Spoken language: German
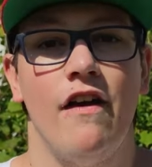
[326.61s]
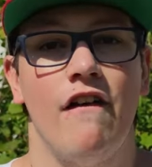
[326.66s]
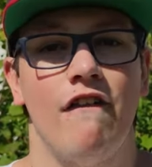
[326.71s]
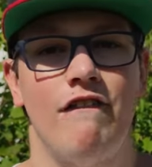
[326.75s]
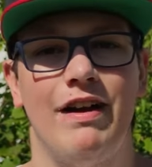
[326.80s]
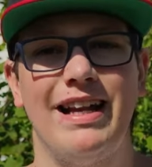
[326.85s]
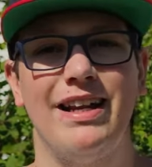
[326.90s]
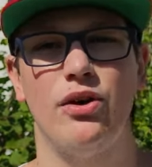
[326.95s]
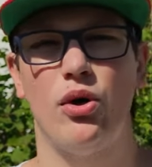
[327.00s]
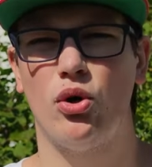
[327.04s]

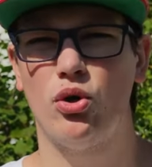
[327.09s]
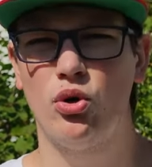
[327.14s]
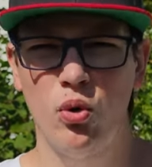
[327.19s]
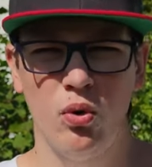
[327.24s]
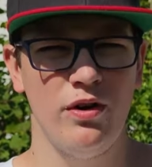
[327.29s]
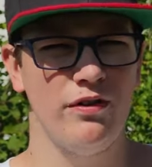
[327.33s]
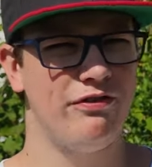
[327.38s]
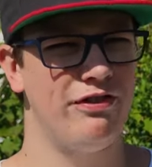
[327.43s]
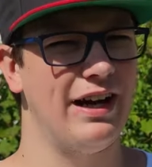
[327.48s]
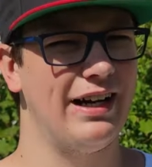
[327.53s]
Wenn ihr noch
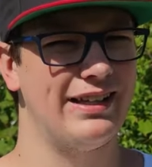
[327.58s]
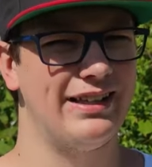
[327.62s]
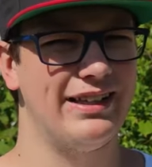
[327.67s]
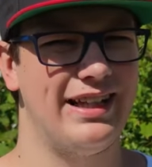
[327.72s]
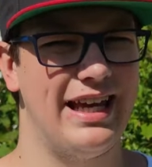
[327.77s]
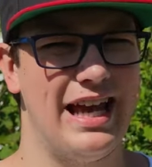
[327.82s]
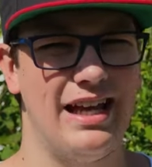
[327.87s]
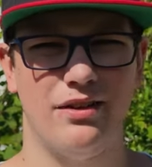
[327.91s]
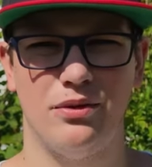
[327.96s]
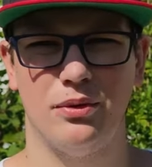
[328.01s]
coole Fakten
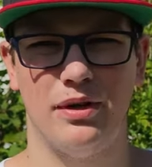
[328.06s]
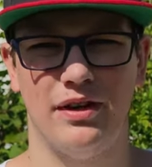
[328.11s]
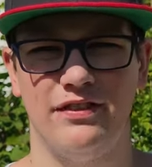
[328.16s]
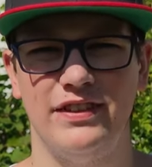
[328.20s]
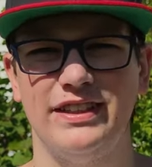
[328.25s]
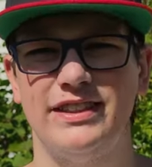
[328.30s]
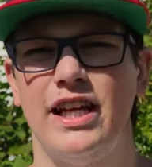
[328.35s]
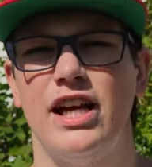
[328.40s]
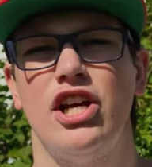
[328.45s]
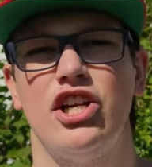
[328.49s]
kennt oder
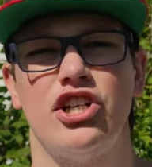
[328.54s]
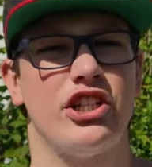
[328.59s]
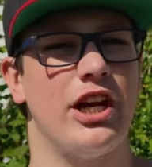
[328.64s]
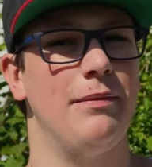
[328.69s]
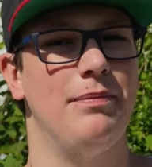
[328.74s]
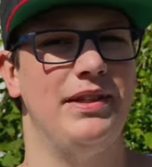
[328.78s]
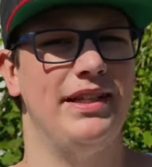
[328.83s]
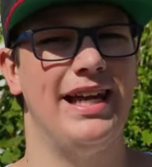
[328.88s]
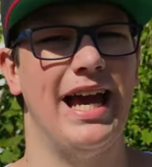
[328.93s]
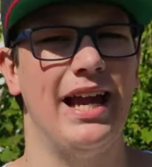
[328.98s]
wisst,
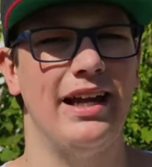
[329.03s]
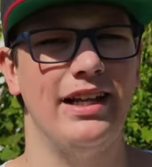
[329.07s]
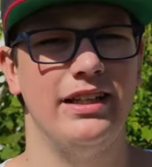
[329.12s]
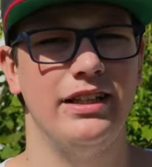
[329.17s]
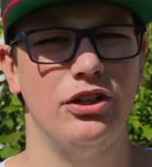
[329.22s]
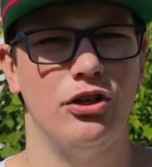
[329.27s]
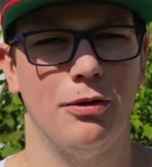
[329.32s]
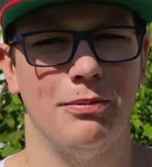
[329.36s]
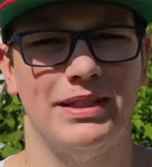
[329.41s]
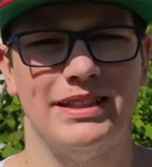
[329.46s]
schreibt die gerne in
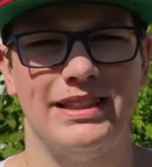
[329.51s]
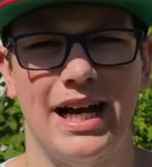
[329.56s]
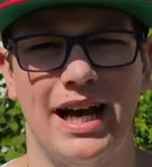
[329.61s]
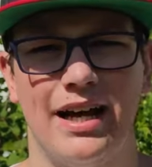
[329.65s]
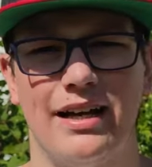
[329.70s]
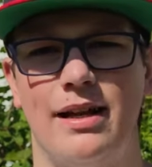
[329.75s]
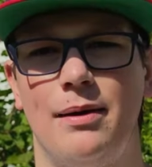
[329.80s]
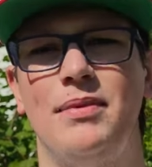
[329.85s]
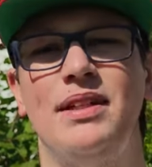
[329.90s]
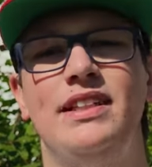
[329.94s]
die
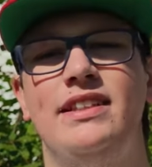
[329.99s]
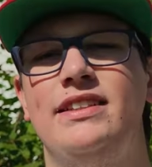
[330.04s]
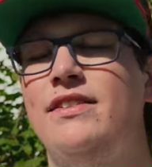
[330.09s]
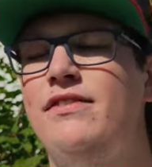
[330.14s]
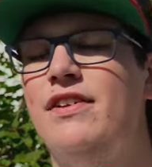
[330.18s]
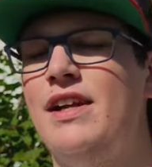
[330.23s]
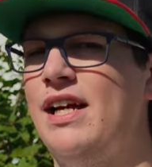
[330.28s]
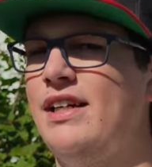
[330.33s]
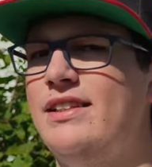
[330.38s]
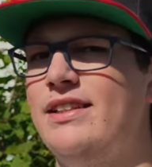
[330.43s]
Kommentare, damit ich sie
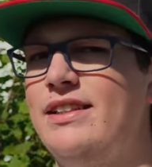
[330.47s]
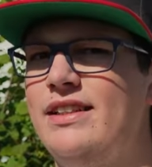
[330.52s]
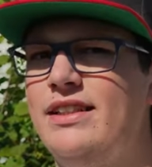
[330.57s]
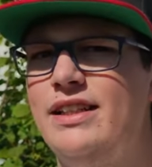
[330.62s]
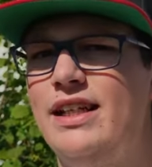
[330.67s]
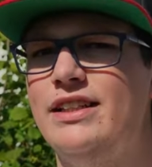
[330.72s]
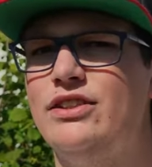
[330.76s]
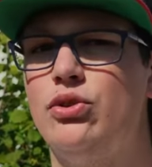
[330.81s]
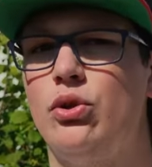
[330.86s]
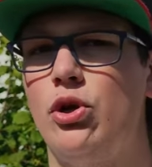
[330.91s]
vielleicht in die
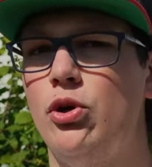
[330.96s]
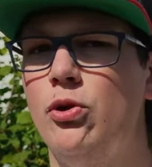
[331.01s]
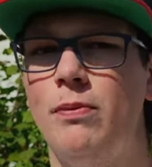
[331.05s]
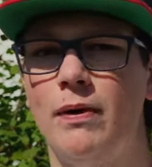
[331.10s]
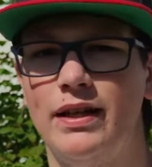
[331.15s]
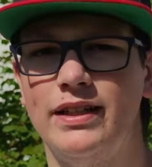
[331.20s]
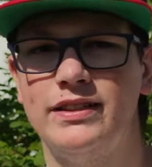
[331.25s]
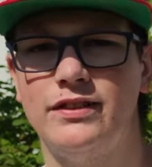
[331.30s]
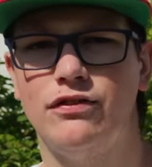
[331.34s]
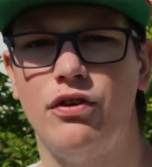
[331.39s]
nächste oder
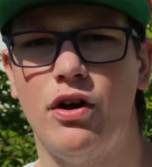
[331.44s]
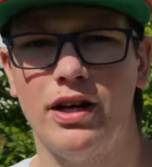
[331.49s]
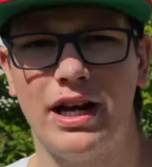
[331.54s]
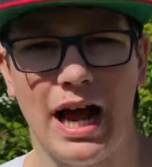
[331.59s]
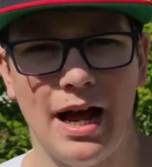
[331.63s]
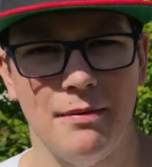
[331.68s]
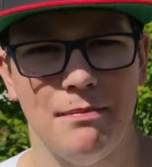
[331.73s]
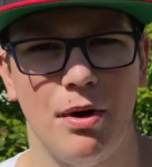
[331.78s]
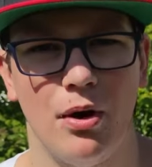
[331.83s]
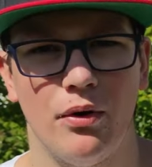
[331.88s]
übernächste Folge
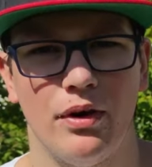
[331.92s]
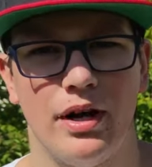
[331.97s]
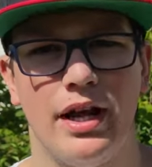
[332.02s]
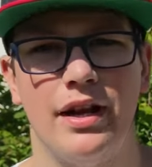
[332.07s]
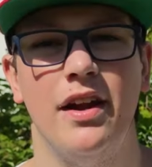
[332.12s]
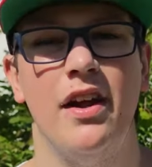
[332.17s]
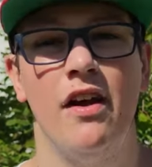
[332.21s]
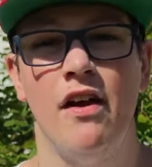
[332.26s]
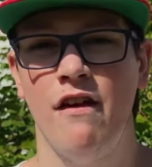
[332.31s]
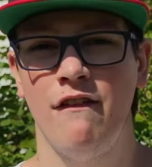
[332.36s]
einbauen
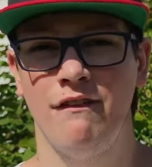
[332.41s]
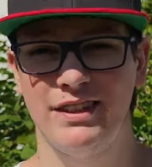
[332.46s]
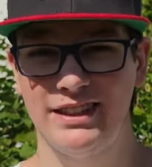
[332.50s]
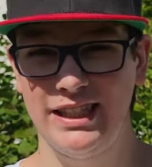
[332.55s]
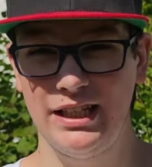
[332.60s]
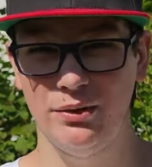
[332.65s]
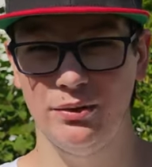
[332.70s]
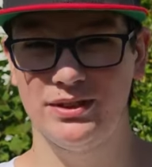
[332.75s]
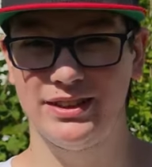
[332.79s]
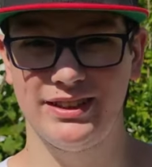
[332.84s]
kann. Wir
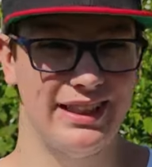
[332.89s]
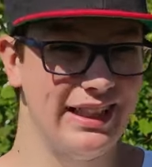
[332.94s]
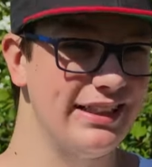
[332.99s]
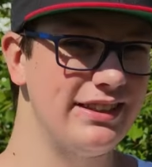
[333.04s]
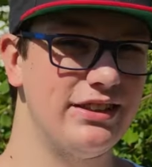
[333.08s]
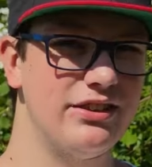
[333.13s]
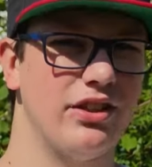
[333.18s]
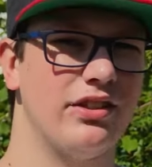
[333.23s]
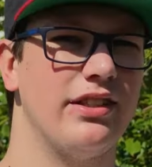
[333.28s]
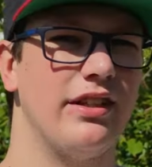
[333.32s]
sehen uns
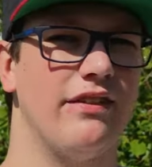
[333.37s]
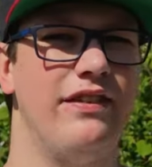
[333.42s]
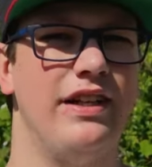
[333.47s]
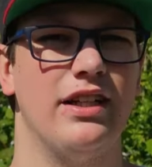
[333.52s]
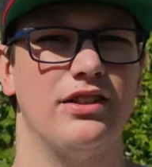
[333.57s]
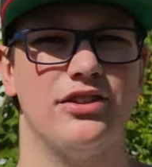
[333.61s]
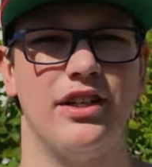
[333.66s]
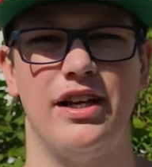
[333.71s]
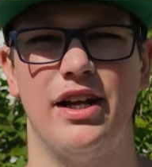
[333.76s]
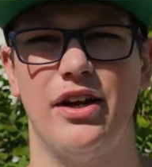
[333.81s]
nächsten Sonntag
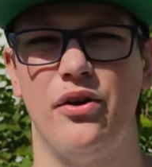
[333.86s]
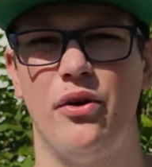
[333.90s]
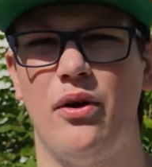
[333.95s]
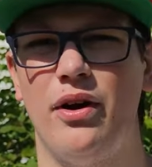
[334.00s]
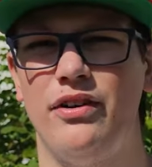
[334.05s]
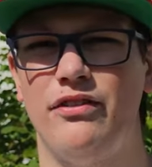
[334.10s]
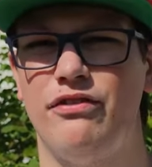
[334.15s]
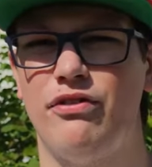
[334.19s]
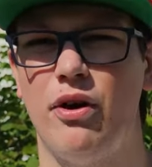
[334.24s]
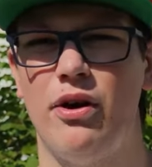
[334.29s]
wieder zu einer
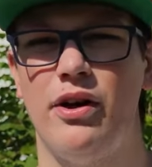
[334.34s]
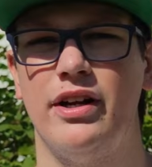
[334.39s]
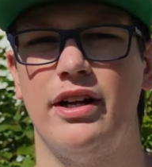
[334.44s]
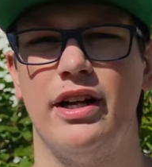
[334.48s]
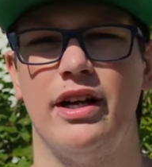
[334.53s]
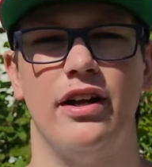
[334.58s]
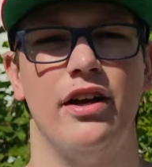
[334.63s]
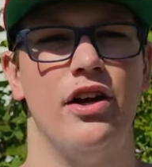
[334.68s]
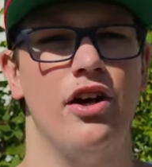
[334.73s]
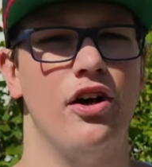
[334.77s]
neuen
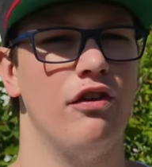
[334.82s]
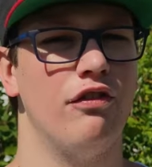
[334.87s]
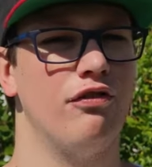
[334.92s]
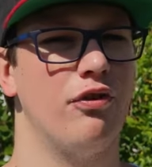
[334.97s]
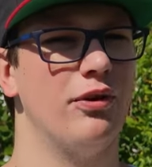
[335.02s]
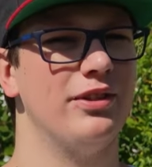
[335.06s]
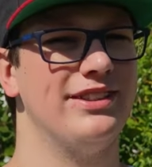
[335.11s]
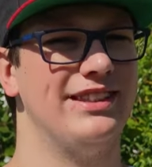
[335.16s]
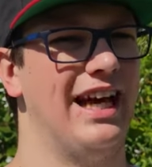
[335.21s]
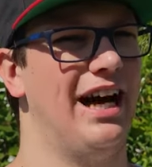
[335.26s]
Folge
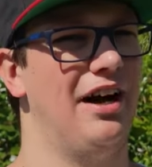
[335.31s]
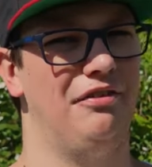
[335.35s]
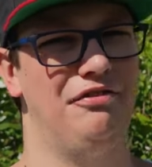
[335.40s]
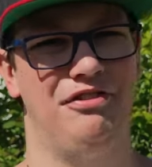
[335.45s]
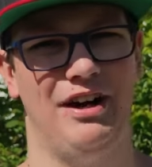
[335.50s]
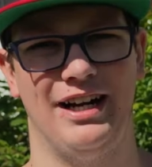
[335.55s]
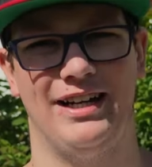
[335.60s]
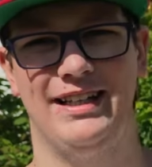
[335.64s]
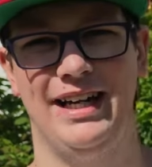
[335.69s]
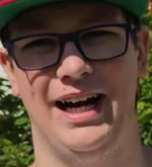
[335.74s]
Frusta
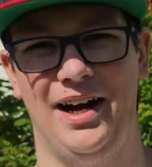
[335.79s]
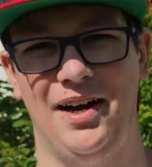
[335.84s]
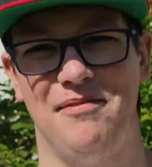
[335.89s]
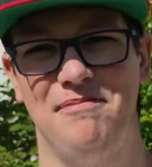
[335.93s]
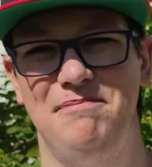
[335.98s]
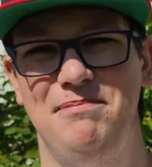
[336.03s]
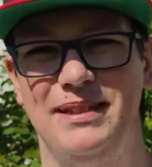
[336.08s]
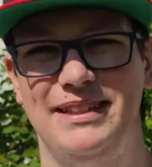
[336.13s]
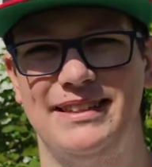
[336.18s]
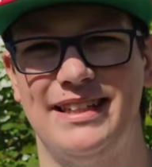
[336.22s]
Fakta.
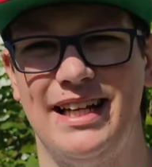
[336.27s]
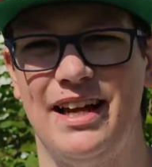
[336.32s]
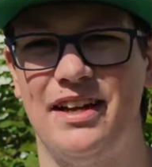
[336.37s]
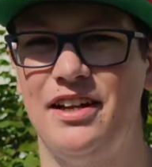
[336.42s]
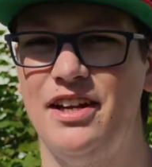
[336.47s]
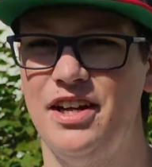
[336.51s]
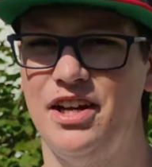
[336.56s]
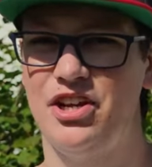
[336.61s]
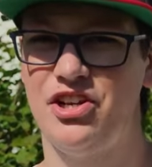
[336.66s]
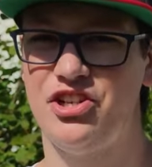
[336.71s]
Bis dann,
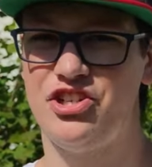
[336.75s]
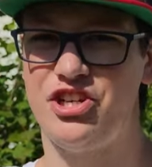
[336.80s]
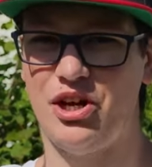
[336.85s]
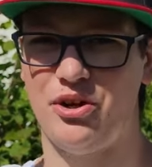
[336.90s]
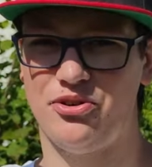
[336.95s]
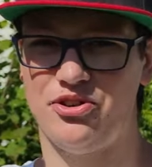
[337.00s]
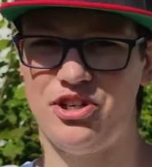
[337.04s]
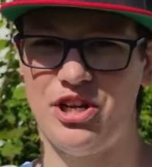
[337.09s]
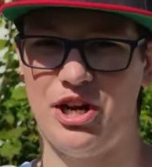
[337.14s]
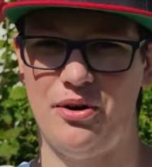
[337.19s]

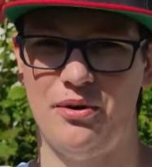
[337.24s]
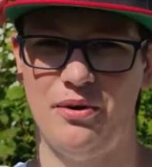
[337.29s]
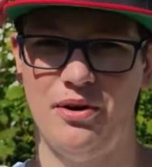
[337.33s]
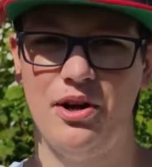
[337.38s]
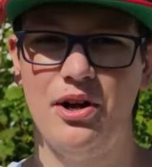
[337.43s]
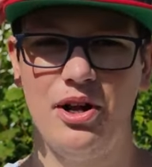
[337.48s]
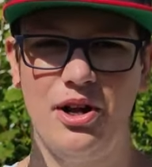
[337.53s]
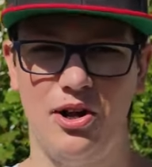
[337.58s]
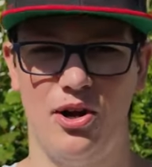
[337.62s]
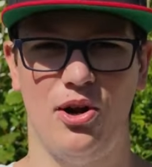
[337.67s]
ciao, ciao,
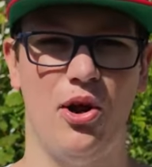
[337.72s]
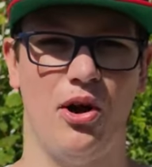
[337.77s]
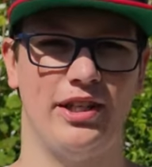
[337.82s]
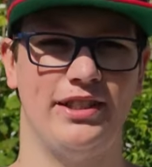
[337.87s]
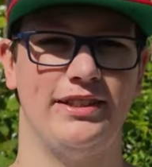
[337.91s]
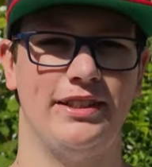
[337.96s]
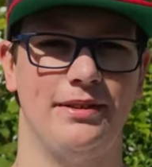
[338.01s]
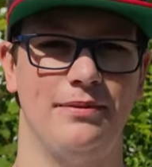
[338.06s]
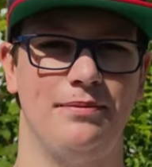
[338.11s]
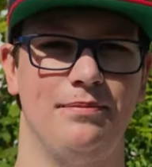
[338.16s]

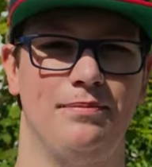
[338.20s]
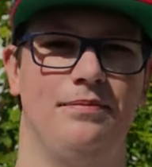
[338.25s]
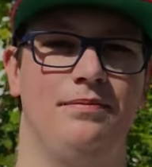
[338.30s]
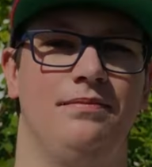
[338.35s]
Leute.